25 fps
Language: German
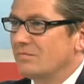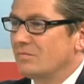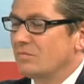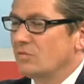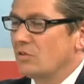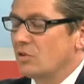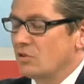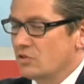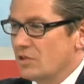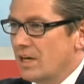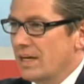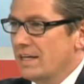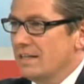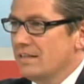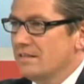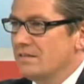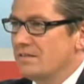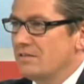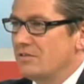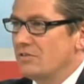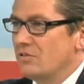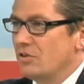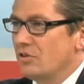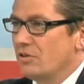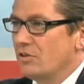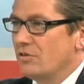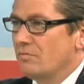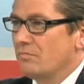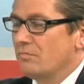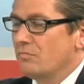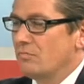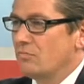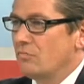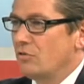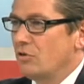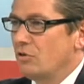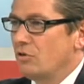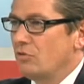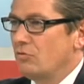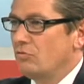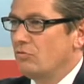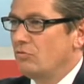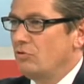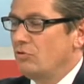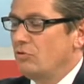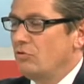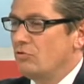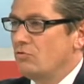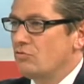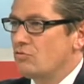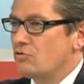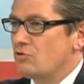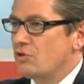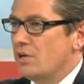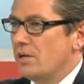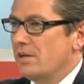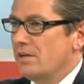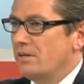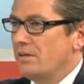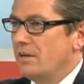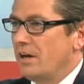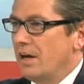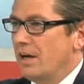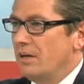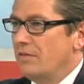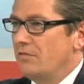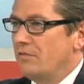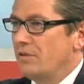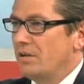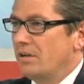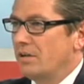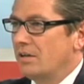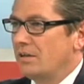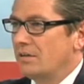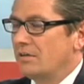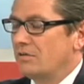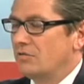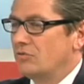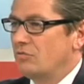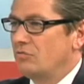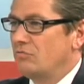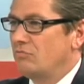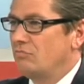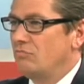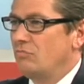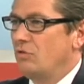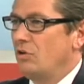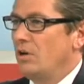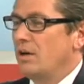Das heißt, ähm, die stellen einfach die